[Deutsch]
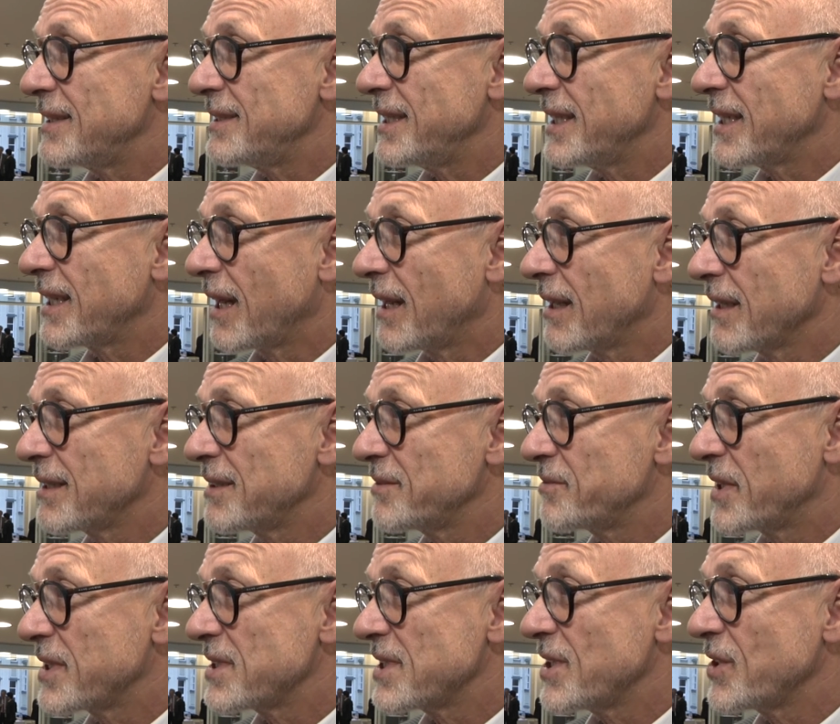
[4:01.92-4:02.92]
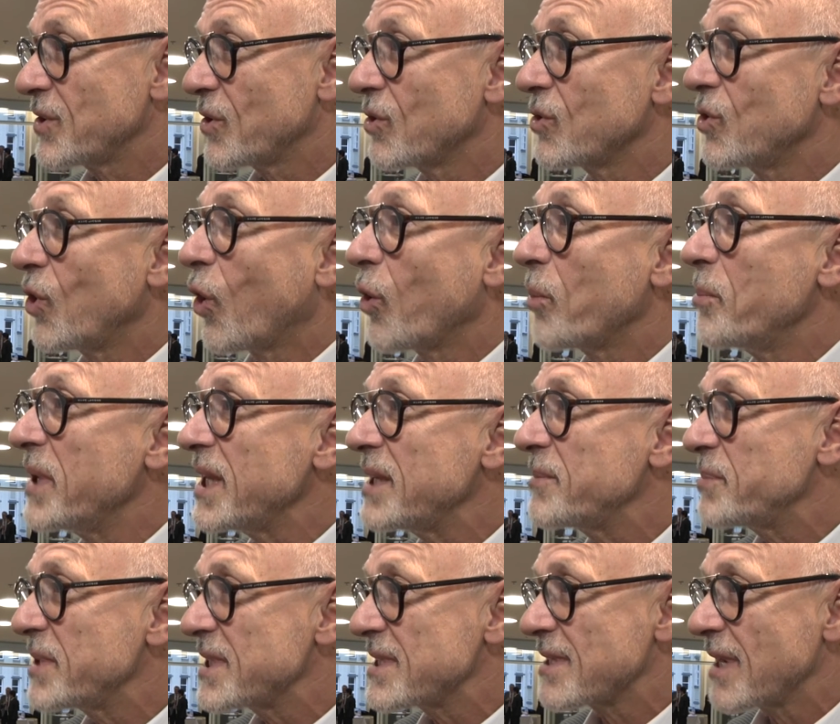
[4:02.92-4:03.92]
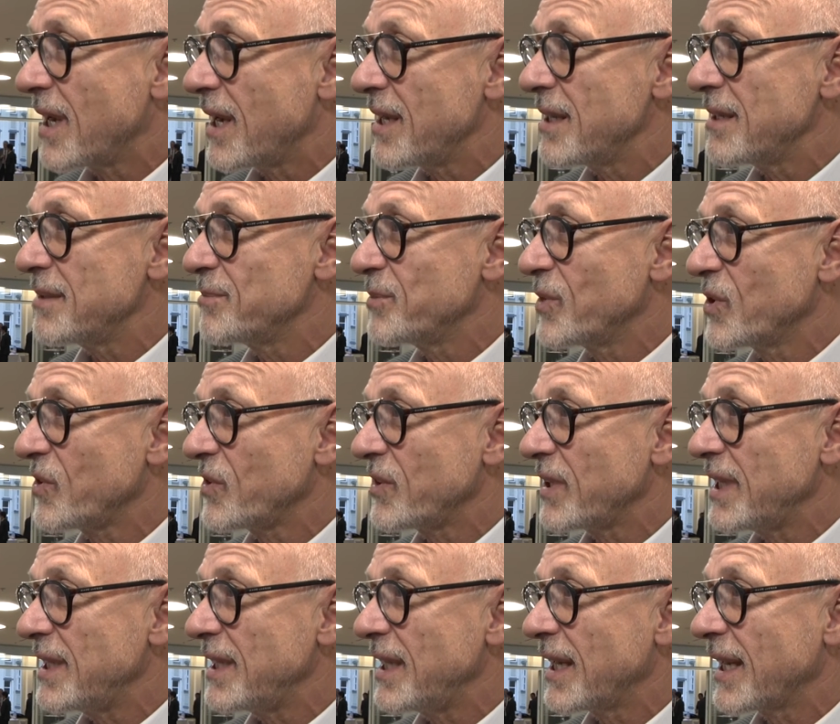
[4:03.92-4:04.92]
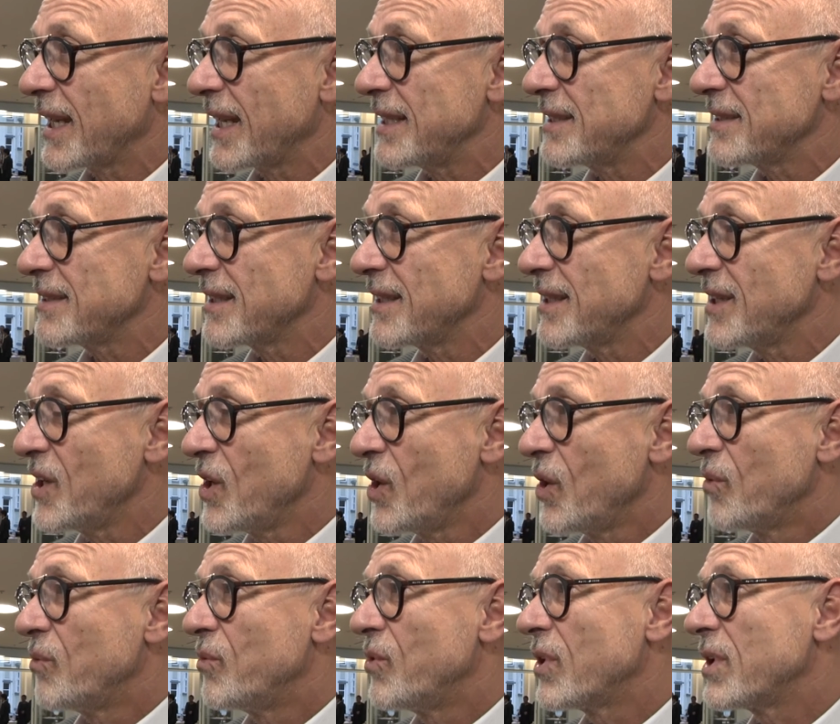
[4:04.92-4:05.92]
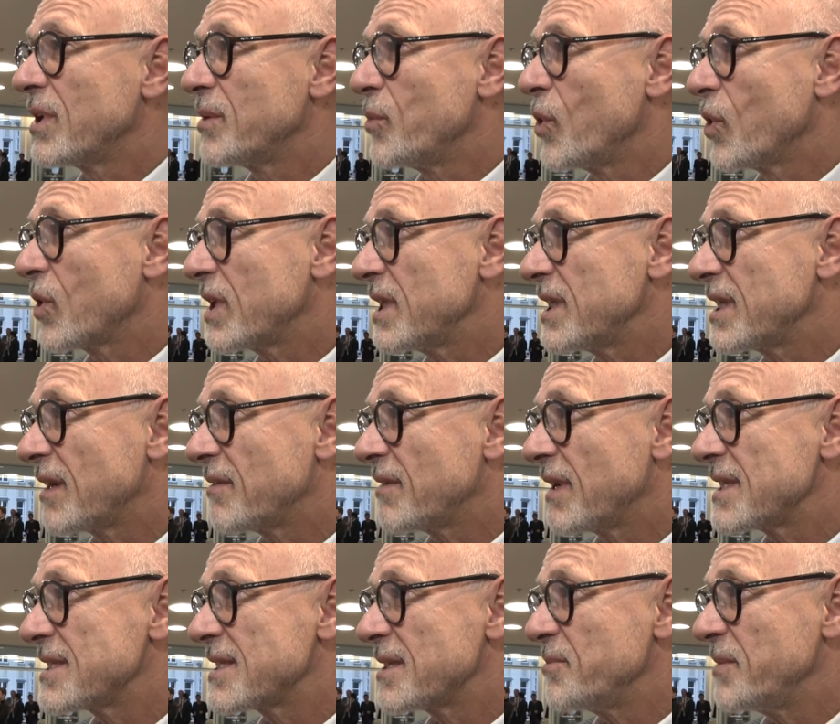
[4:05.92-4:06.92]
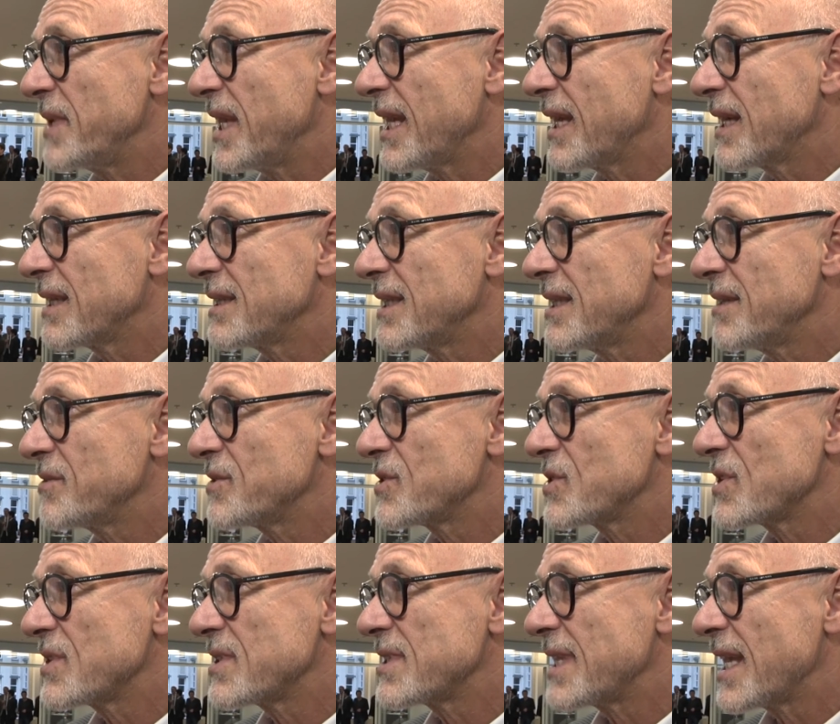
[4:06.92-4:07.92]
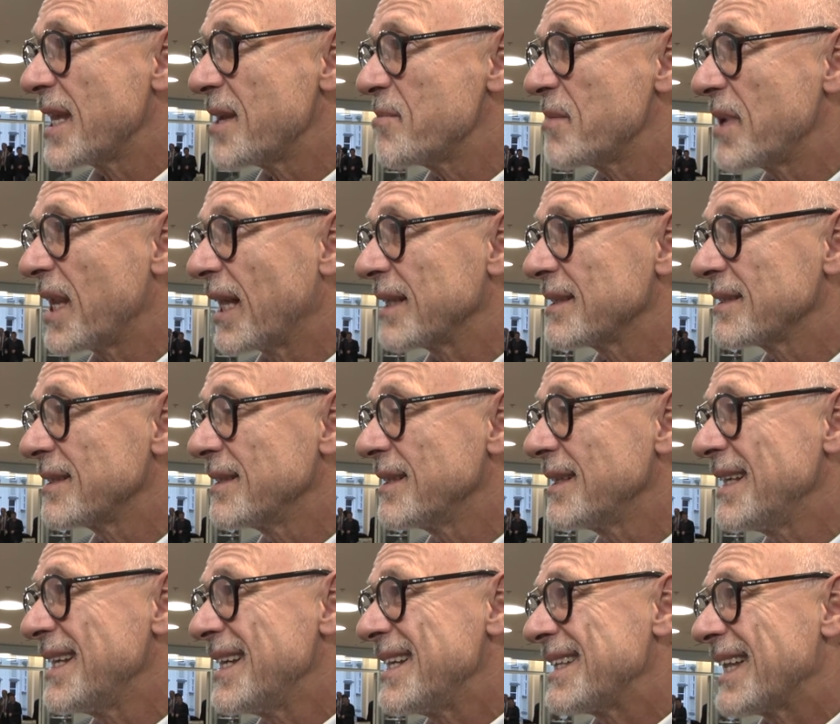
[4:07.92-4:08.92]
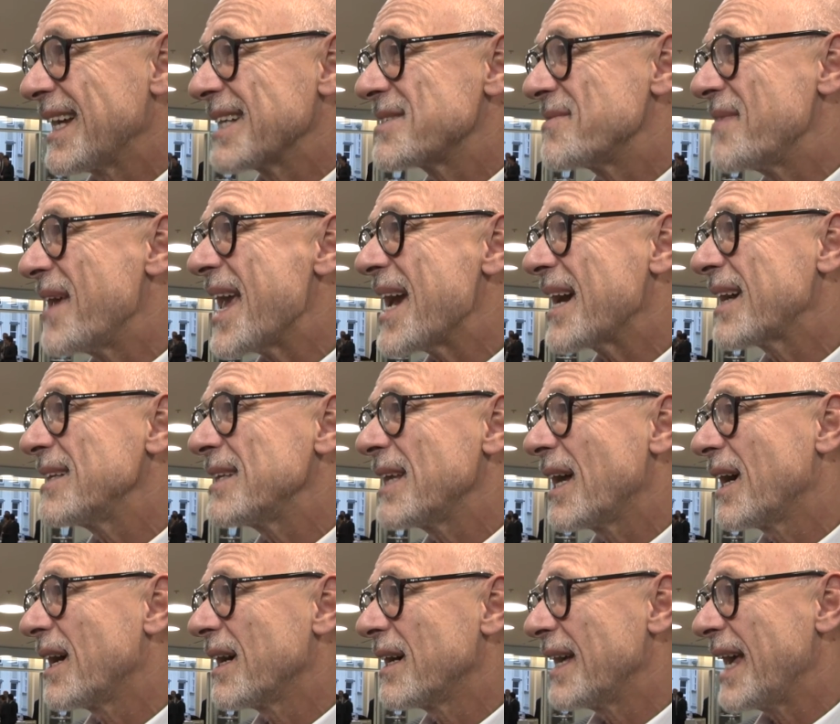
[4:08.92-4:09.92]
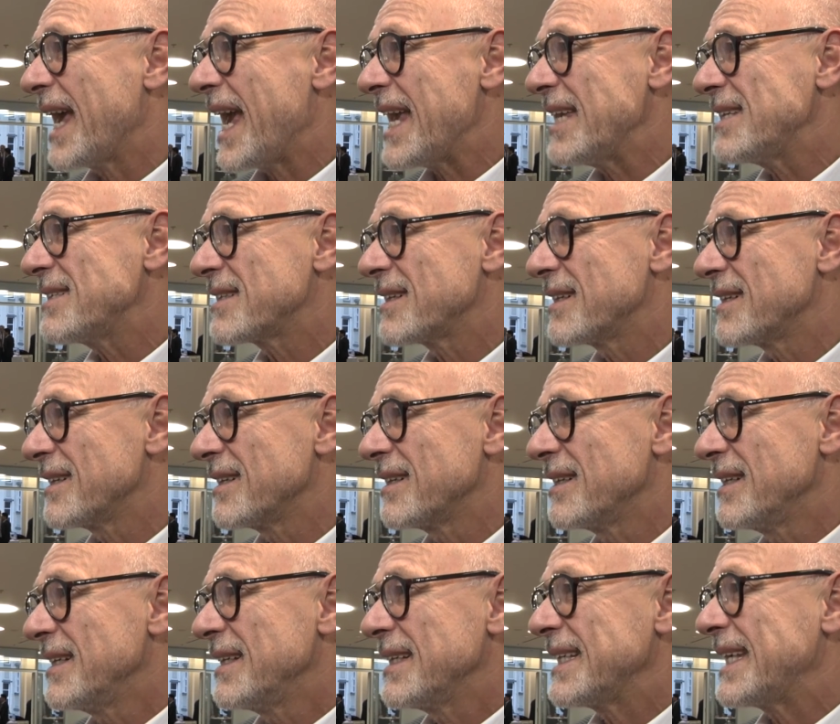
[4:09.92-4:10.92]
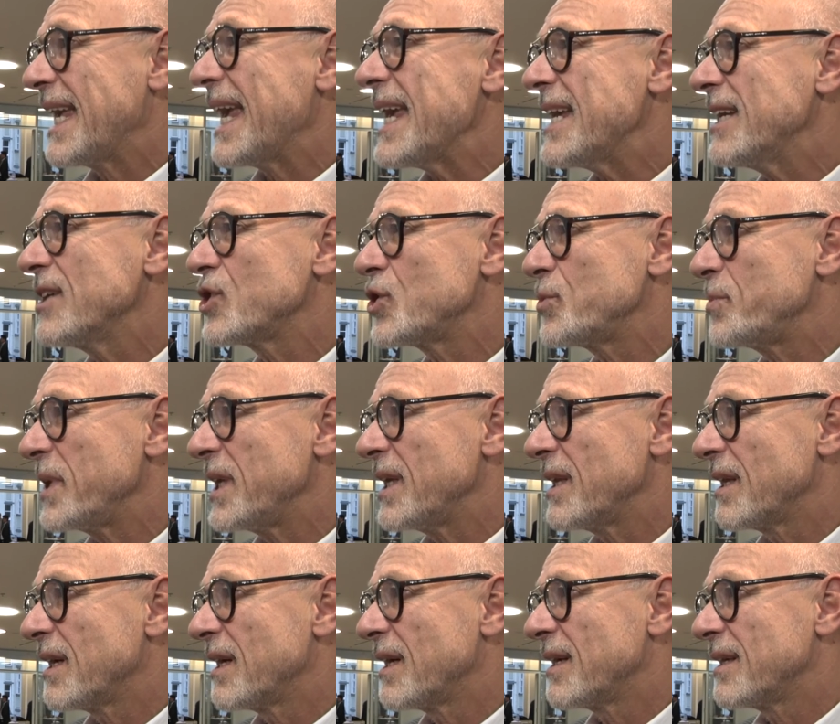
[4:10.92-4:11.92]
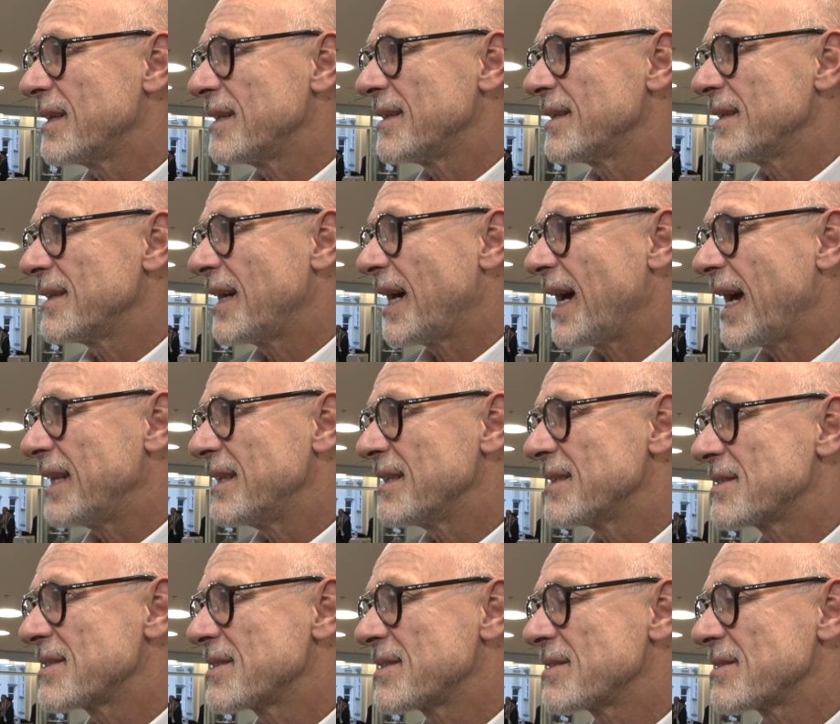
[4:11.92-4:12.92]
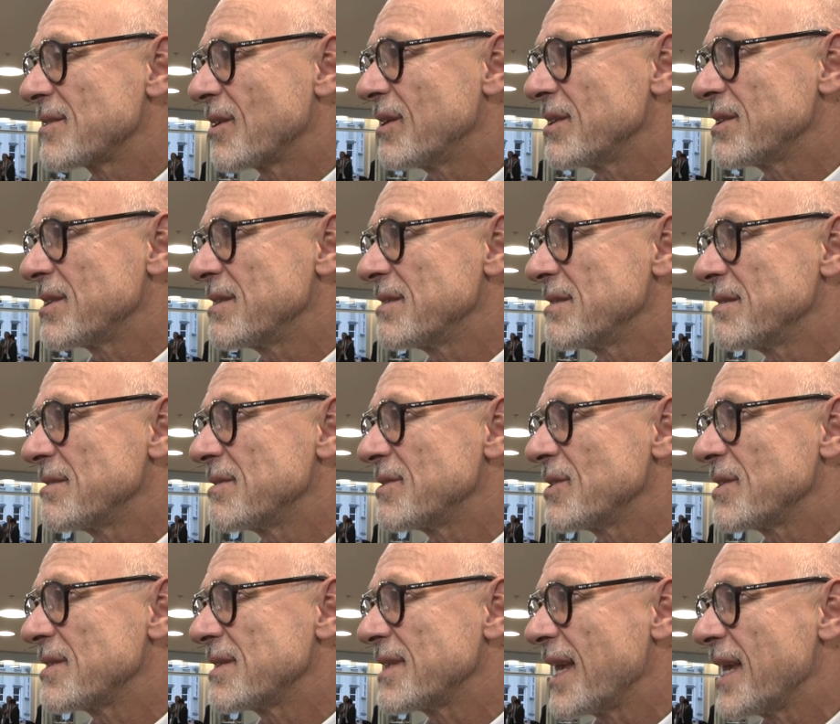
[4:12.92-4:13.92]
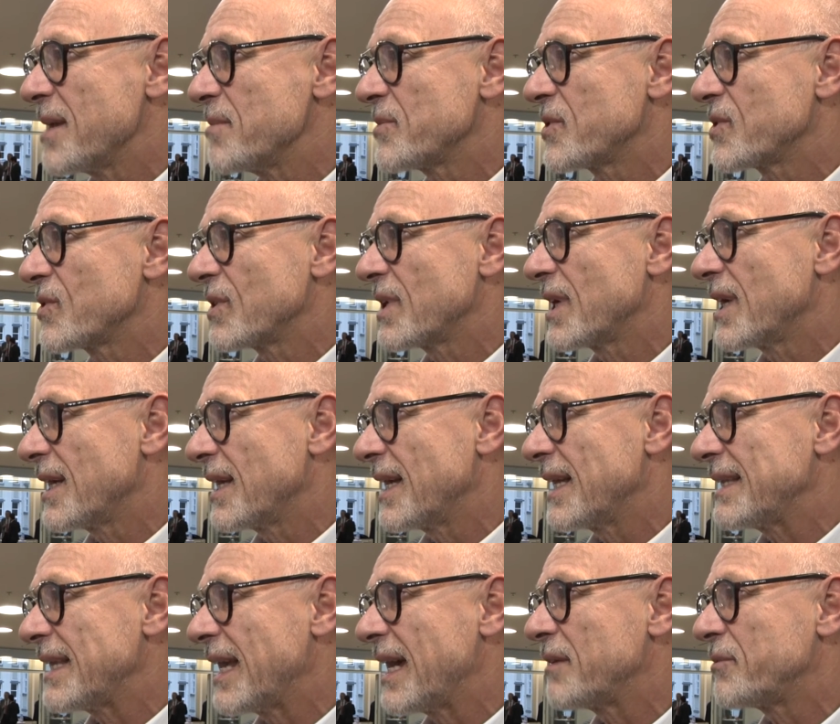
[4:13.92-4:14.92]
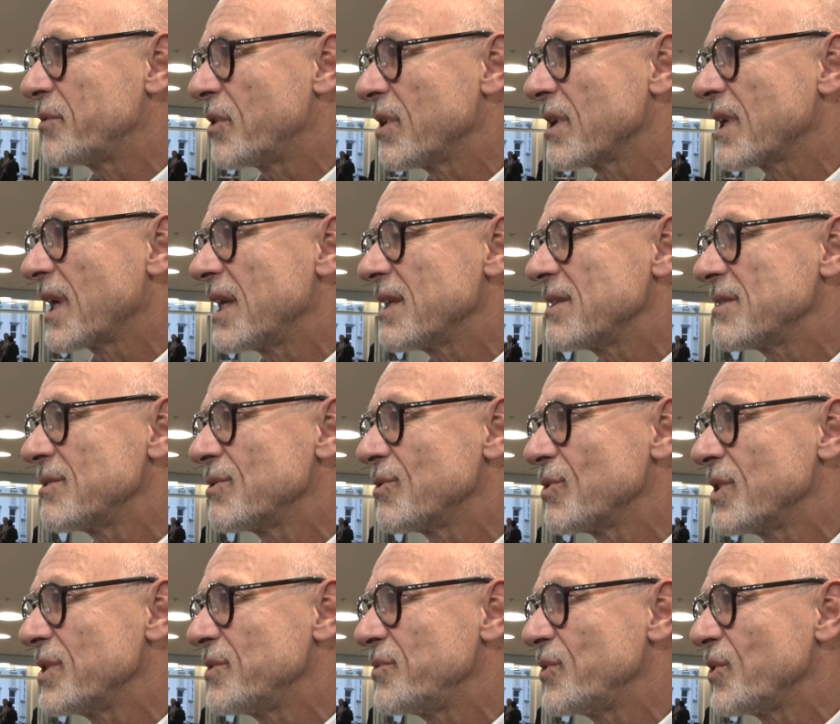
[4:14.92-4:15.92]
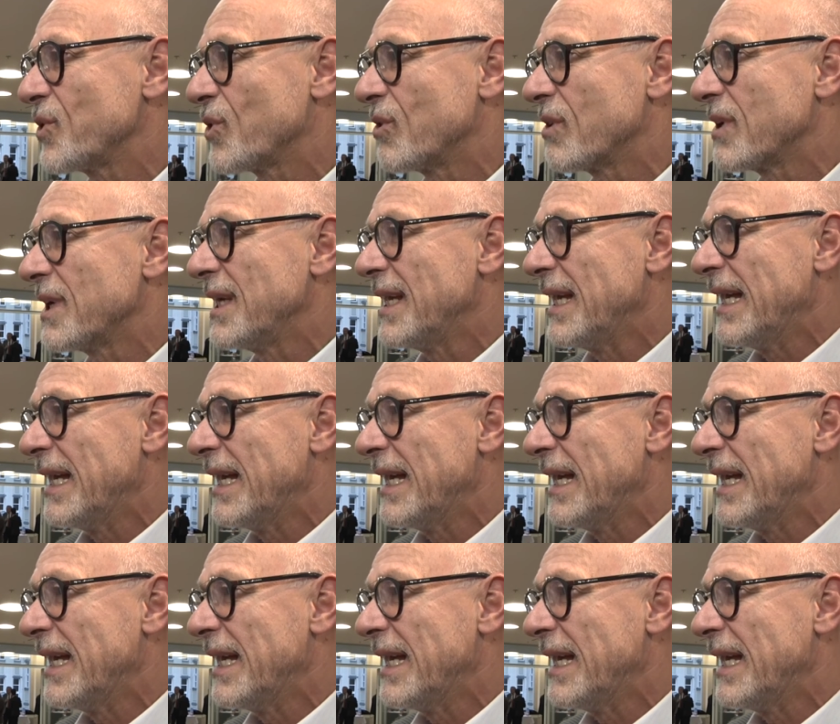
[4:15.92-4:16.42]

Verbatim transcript: in die Krankenversicherung noch mitbezahlen muss in der Rente, würde möglicherweise im negativen System landen. Das wären ja echte Gegenspieler eines solchen Systems oder der erfolgreichen Durchführung.